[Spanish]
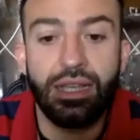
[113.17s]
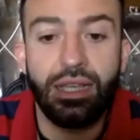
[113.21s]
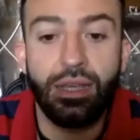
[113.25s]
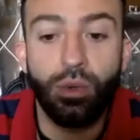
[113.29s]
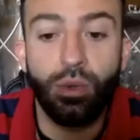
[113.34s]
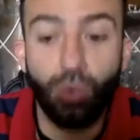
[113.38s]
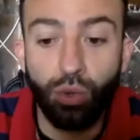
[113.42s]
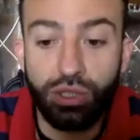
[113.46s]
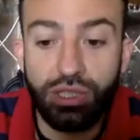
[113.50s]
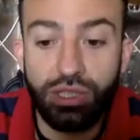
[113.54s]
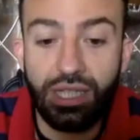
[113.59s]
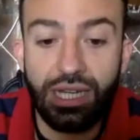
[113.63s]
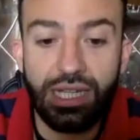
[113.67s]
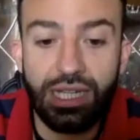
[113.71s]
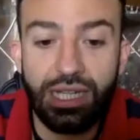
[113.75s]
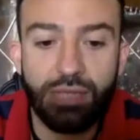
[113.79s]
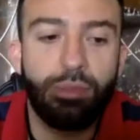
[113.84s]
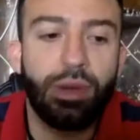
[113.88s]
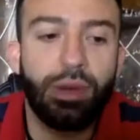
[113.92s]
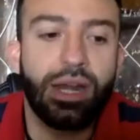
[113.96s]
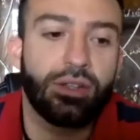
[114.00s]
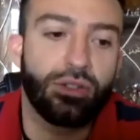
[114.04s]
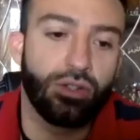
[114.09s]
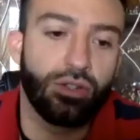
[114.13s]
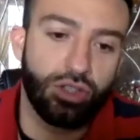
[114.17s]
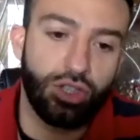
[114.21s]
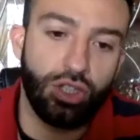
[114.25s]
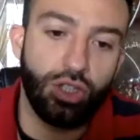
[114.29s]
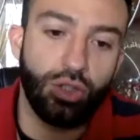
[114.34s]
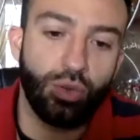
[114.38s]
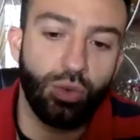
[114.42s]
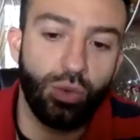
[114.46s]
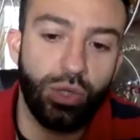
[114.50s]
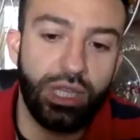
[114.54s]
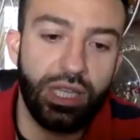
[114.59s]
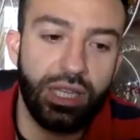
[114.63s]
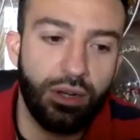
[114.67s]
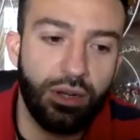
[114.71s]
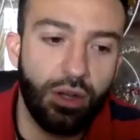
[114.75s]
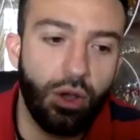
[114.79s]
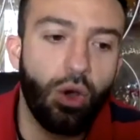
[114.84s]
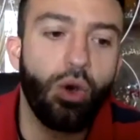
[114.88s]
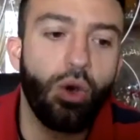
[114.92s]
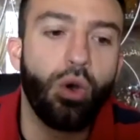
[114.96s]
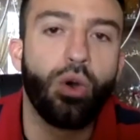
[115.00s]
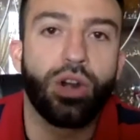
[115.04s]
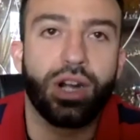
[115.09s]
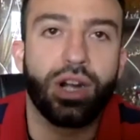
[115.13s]
útiles para sustituir
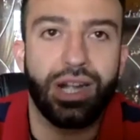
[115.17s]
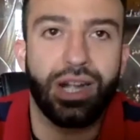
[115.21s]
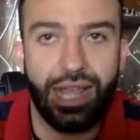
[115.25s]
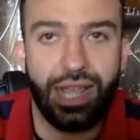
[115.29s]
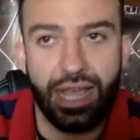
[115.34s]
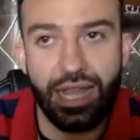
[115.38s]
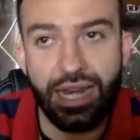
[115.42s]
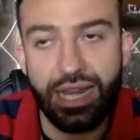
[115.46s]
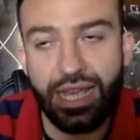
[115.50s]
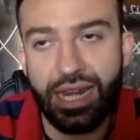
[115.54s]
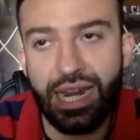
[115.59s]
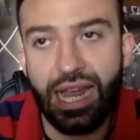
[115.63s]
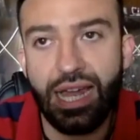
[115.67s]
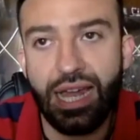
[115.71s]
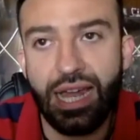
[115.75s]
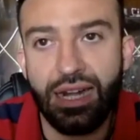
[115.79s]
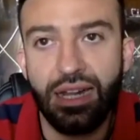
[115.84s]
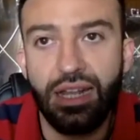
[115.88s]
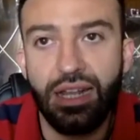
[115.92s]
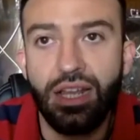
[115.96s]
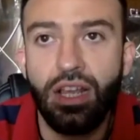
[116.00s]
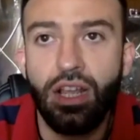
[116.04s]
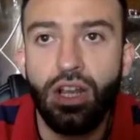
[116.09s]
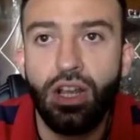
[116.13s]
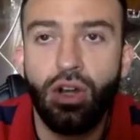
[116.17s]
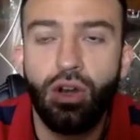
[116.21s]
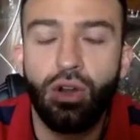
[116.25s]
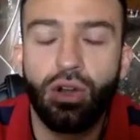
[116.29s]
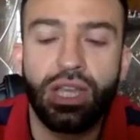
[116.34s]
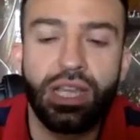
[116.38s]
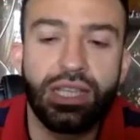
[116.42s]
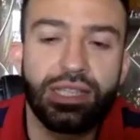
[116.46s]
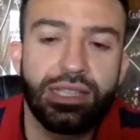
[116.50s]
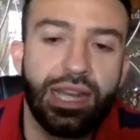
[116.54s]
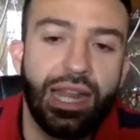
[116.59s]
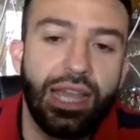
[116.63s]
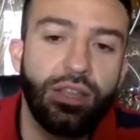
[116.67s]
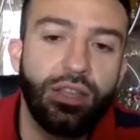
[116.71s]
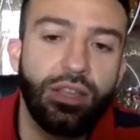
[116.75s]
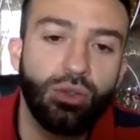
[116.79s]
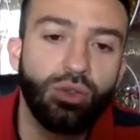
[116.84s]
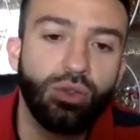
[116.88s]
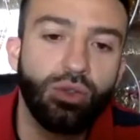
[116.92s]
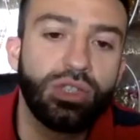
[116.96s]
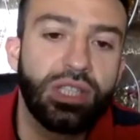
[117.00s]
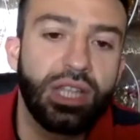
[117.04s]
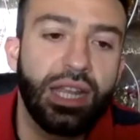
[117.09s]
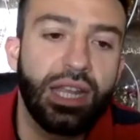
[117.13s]
o regenerar lo que es la
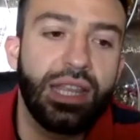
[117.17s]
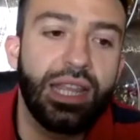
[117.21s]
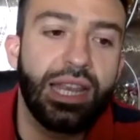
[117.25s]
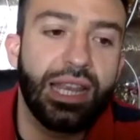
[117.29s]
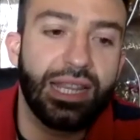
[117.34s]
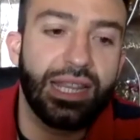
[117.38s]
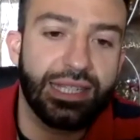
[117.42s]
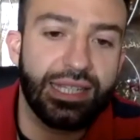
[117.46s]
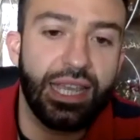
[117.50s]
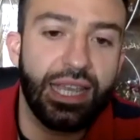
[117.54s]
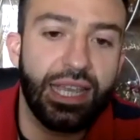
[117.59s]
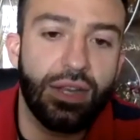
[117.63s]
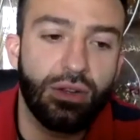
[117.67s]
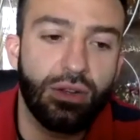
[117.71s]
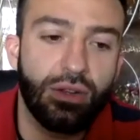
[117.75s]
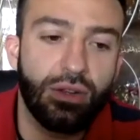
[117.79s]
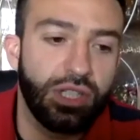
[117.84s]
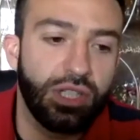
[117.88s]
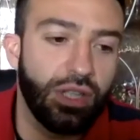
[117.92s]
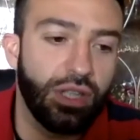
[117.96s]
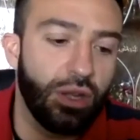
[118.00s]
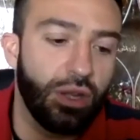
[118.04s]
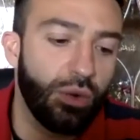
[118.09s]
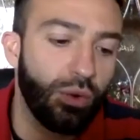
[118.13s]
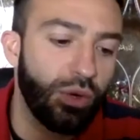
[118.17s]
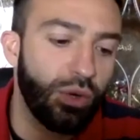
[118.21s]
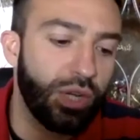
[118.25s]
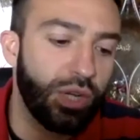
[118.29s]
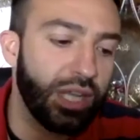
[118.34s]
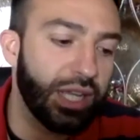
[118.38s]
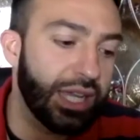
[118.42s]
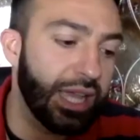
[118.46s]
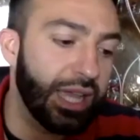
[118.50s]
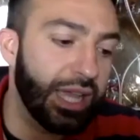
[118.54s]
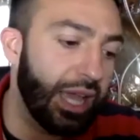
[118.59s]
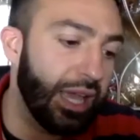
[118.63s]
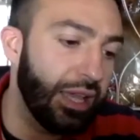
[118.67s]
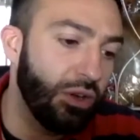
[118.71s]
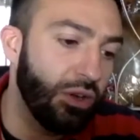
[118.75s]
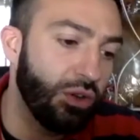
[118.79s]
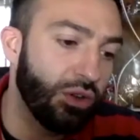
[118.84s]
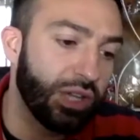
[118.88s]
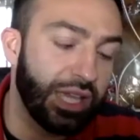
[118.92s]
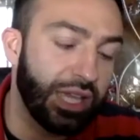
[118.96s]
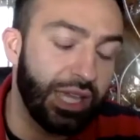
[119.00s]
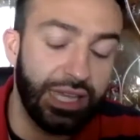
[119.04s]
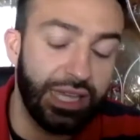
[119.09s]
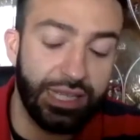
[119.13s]
industria del acero, siderúrgica y
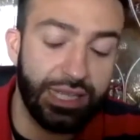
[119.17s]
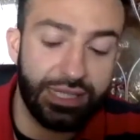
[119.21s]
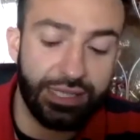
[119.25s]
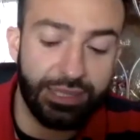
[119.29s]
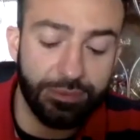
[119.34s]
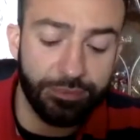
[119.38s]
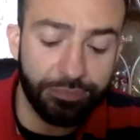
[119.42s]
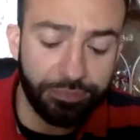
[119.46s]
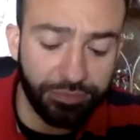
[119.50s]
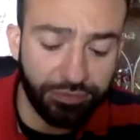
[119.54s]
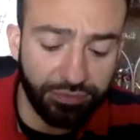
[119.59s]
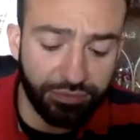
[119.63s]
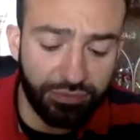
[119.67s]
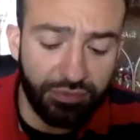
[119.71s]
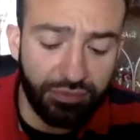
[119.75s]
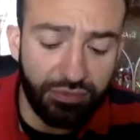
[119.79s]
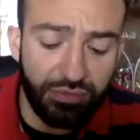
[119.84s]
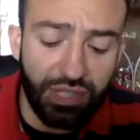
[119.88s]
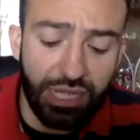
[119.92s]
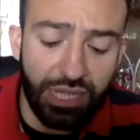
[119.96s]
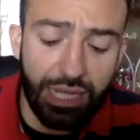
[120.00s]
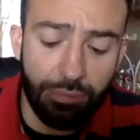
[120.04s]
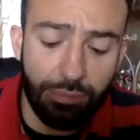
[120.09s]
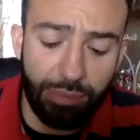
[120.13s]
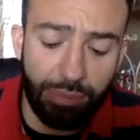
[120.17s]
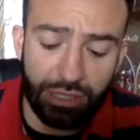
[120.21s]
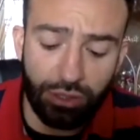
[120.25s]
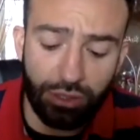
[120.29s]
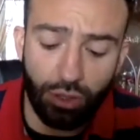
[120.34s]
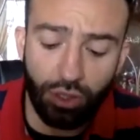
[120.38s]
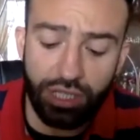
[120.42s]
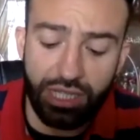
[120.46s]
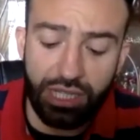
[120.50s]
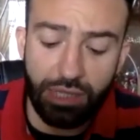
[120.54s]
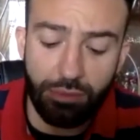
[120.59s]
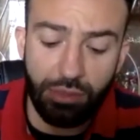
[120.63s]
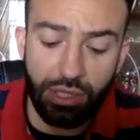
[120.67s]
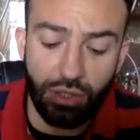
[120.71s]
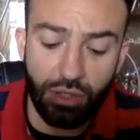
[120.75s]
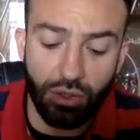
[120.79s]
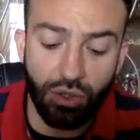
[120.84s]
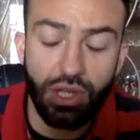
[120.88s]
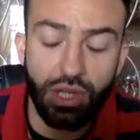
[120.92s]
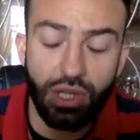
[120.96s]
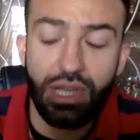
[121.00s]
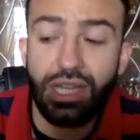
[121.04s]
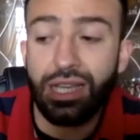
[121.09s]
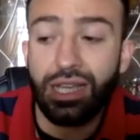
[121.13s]
lo que es el petroquímico,
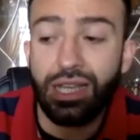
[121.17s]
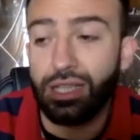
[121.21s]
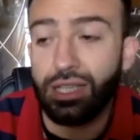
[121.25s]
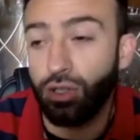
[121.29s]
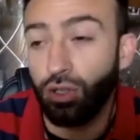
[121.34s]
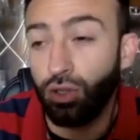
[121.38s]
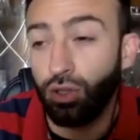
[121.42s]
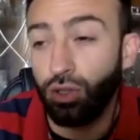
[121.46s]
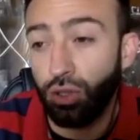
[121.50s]
que son